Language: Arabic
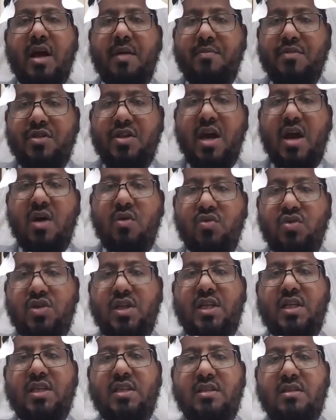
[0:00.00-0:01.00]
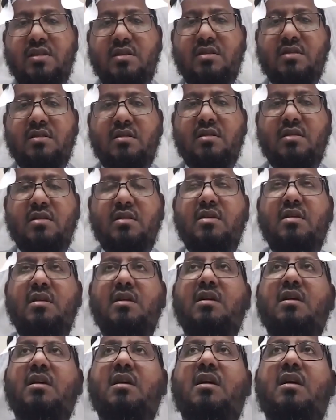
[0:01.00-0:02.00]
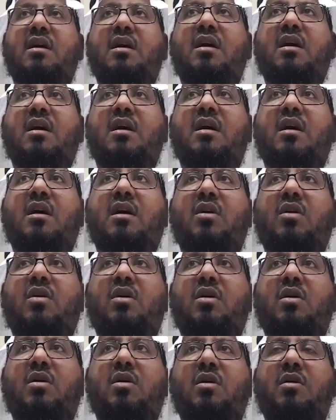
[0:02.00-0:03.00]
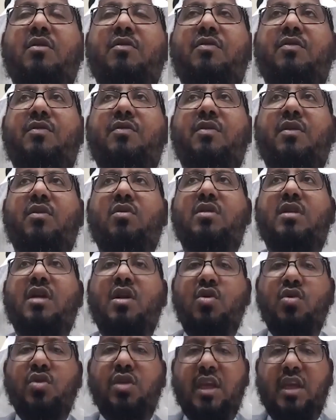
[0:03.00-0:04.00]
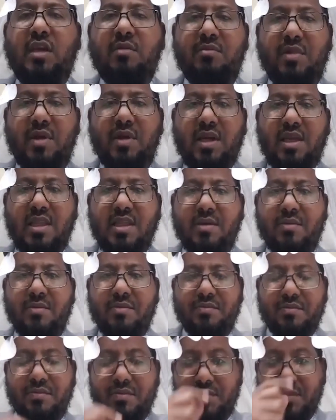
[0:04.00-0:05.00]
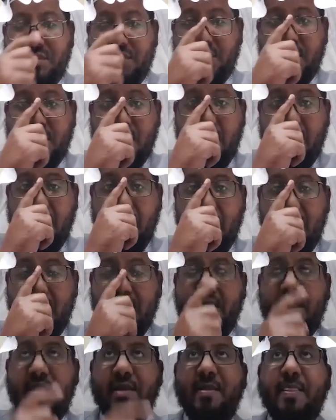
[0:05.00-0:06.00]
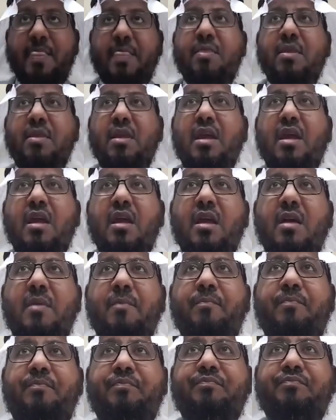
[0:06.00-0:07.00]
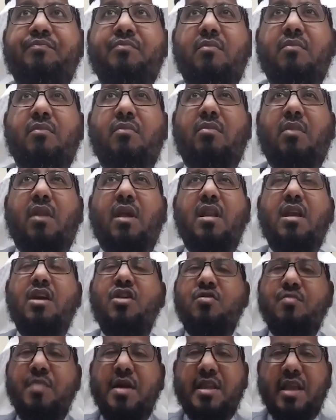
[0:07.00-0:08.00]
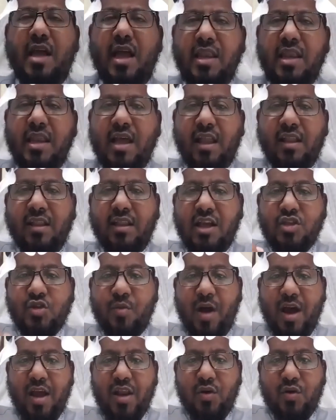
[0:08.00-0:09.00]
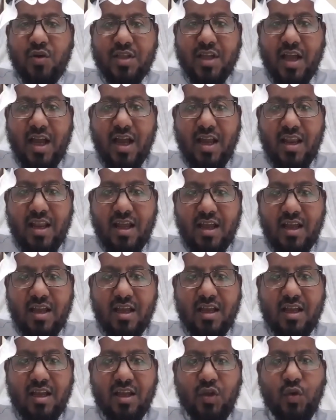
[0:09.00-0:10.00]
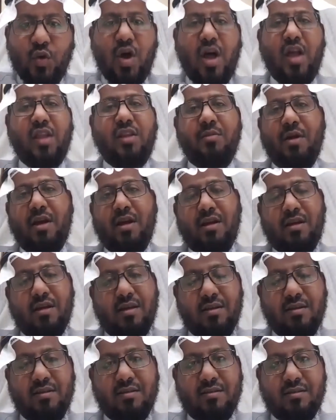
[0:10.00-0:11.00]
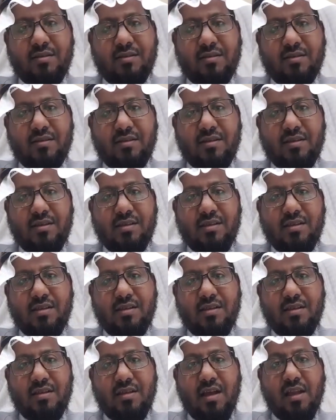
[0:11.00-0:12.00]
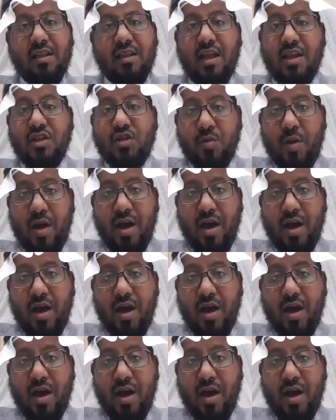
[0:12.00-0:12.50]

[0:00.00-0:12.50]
لكن هو مصر على ما هو عليه وطلبنا انه يلتقي معك فهل هناك امكانيه ان يلتقي معك وكذا قلت حيا الله بالعكس يتفضل